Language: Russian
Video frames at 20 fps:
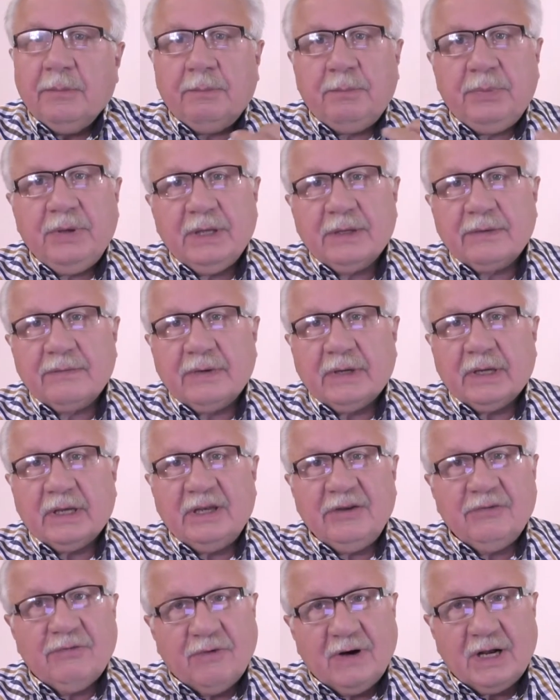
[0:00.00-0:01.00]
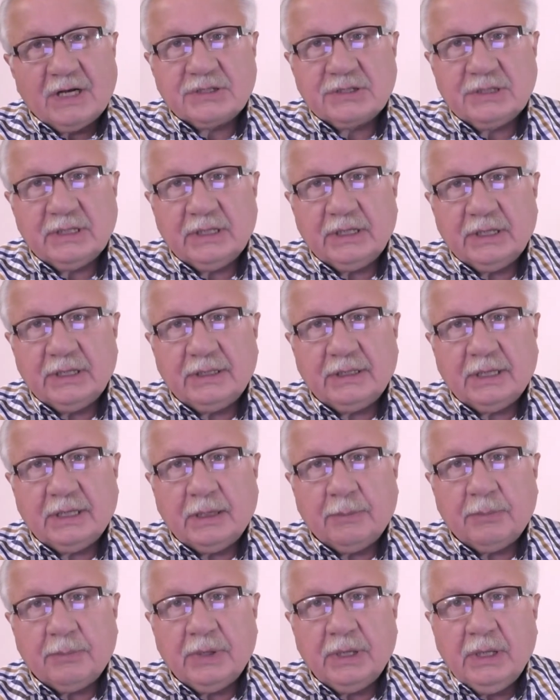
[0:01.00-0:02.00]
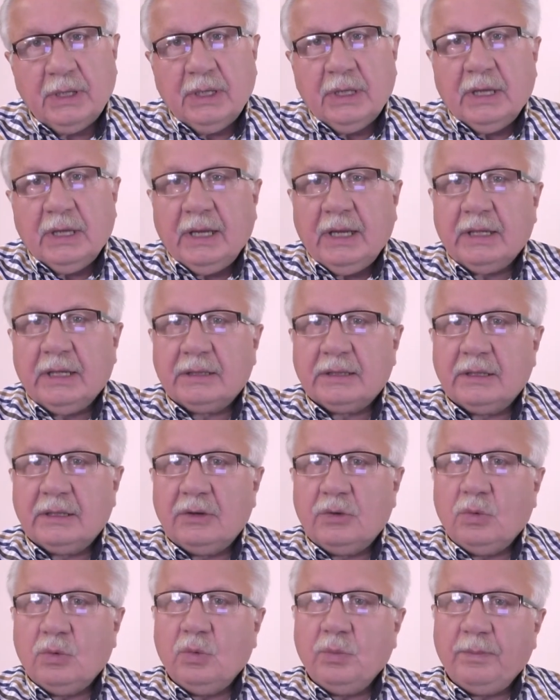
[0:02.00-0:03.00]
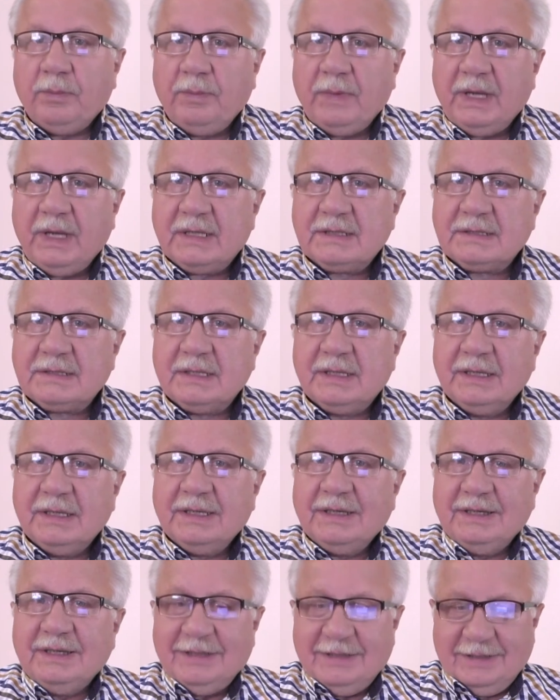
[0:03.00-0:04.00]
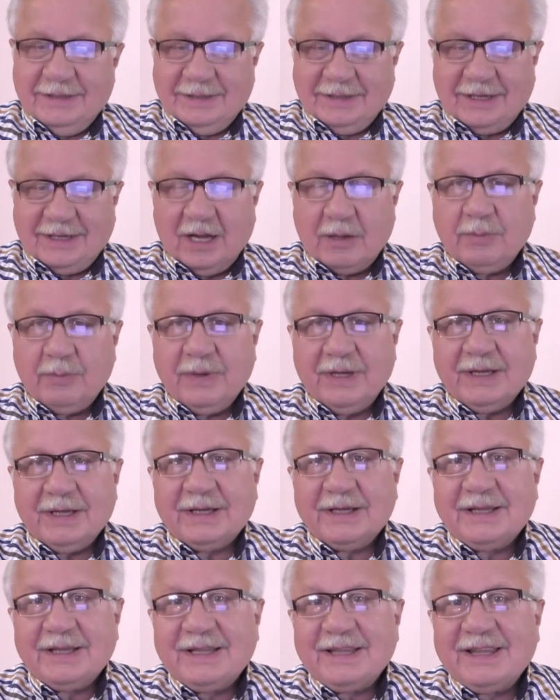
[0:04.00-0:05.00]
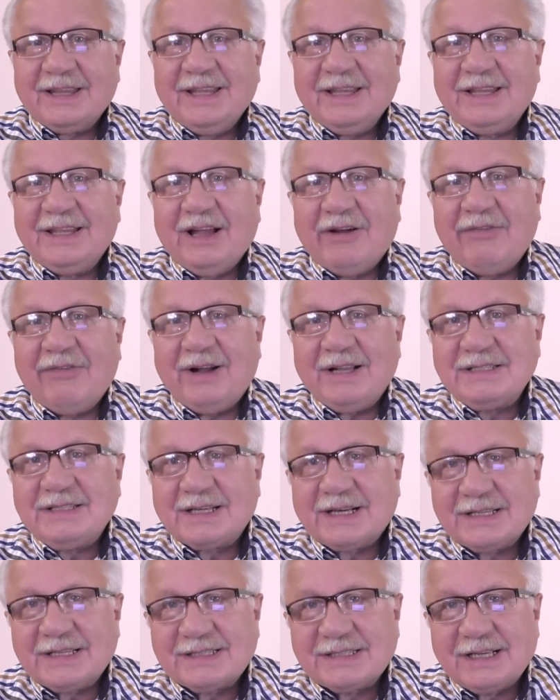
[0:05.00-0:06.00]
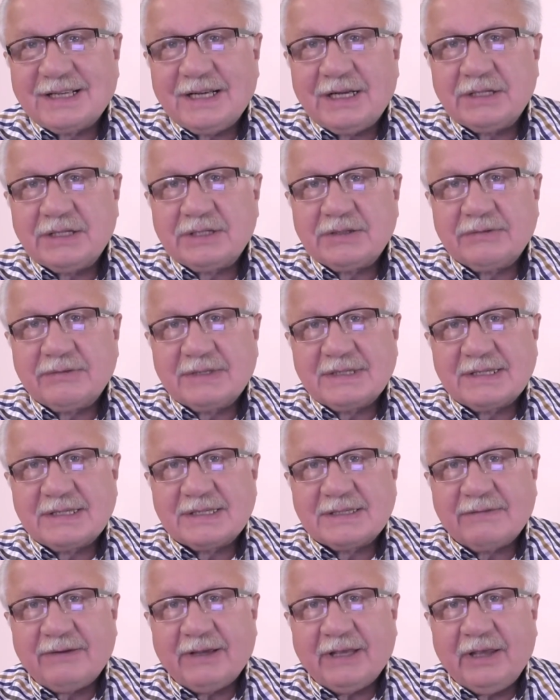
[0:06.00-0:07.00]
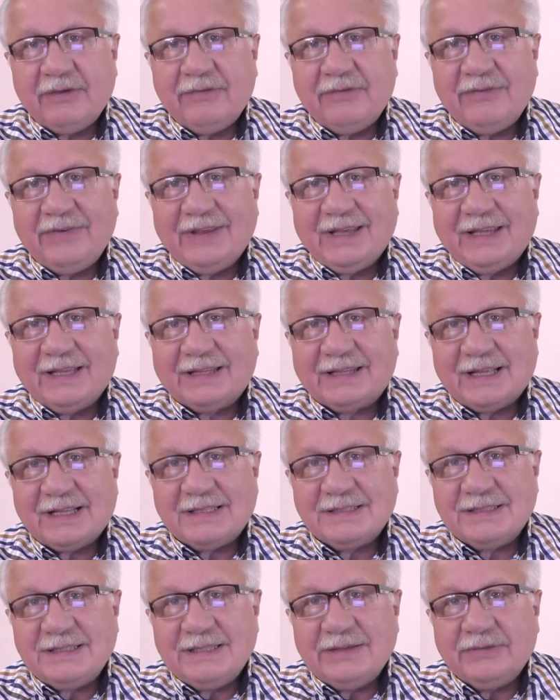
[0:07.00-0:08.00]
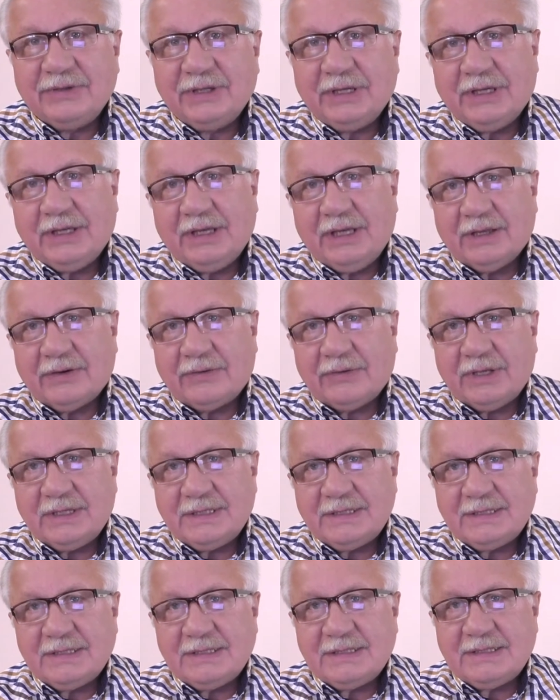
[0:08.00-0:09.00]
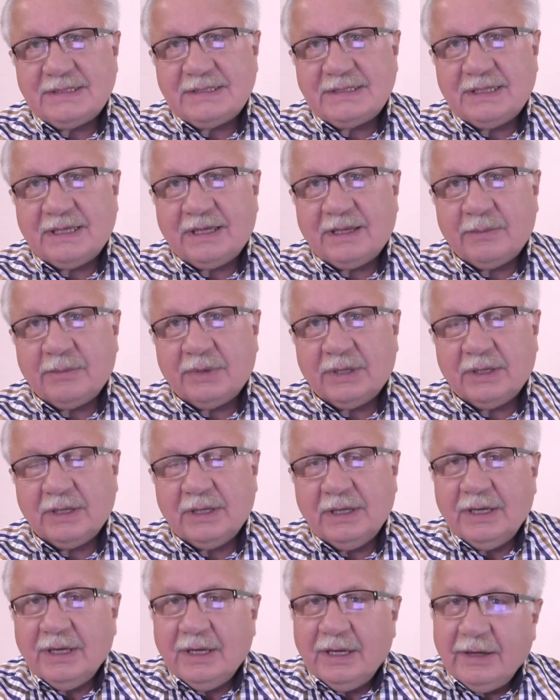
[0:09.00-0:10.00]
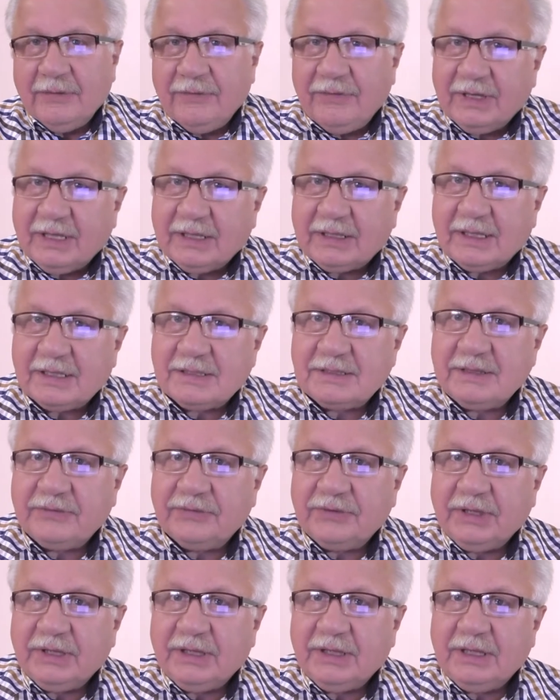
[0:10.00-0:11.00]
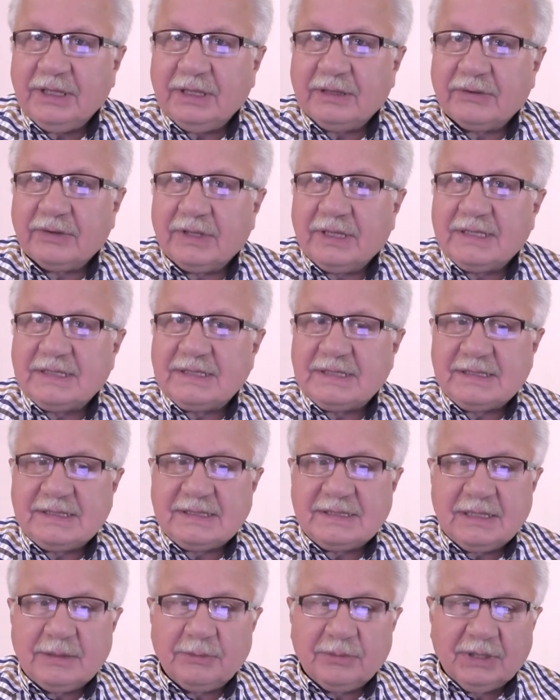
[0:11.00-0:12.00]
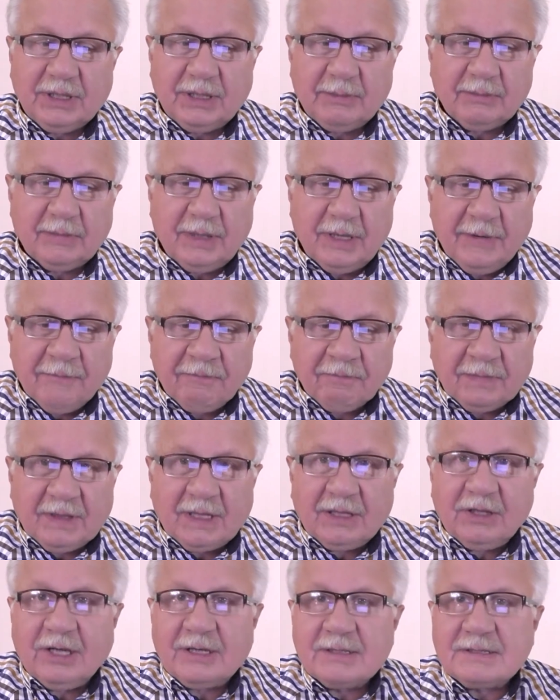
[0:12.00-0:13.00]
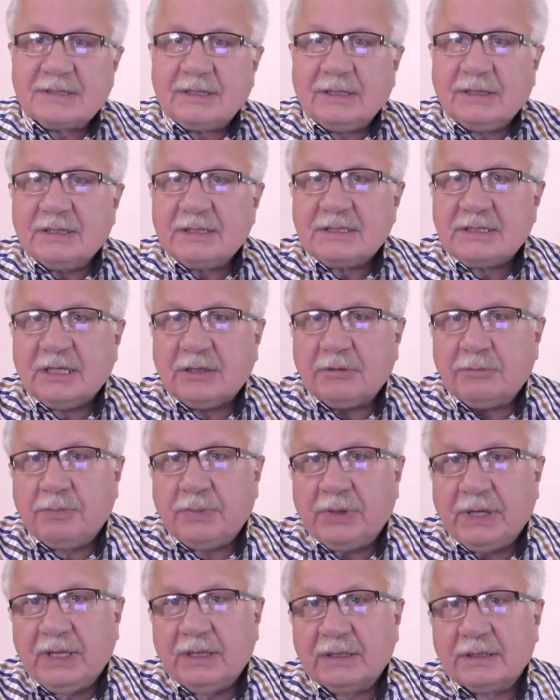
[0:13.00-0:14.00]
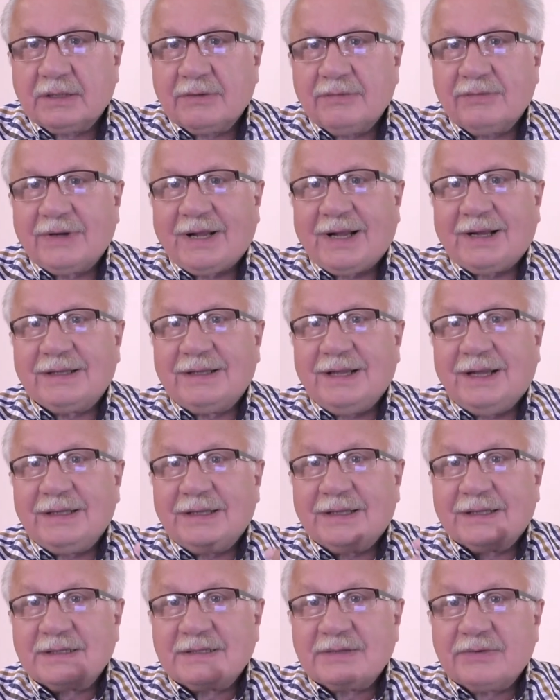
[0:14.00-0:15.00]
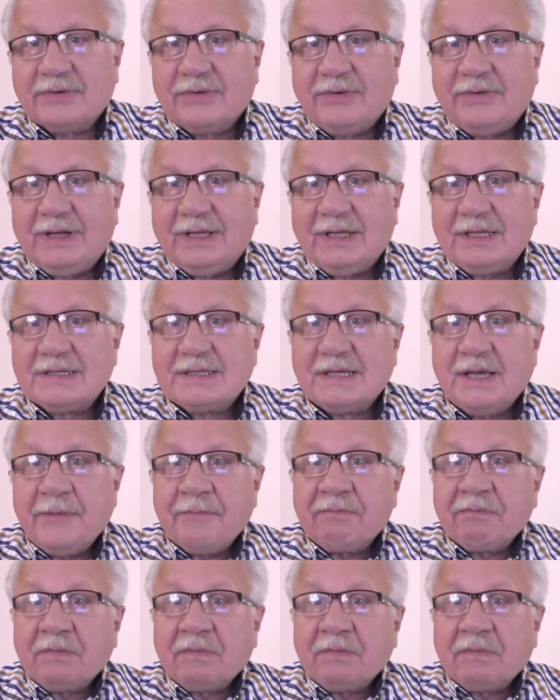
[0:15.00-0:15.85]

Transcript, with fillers: Первый и важный этап – это уметь как бы не давать раскачиваться своей вегетативной нервной системе. Вегетативная нервная система нам досталась от предков, когда она развивалась